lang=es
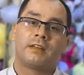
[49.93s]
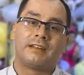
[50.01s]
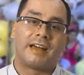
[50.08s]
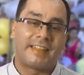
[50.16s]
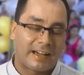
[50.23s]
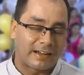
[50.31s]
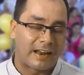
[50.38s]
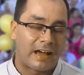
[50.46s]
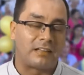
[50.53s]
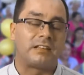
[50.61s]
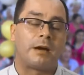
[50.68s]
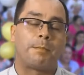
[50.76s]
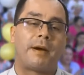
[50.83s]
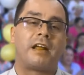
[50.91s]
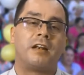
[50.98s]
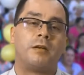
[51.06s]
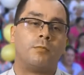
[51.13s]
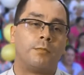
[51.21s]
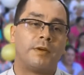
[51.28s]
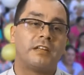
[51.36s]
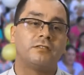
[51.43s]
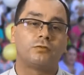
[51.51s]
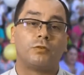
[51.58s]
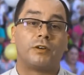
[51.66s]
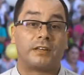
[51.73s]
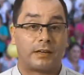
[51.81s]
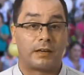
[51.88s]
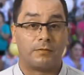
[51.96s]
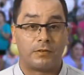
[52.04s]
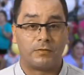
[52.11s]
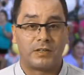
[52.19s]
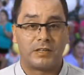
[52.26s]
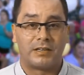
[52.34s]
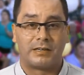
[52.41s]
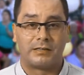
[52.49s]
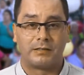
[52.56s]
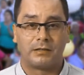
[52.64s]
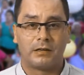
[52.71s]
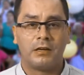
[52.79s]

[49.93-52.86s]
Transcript: nada grata para el momento en que vivían.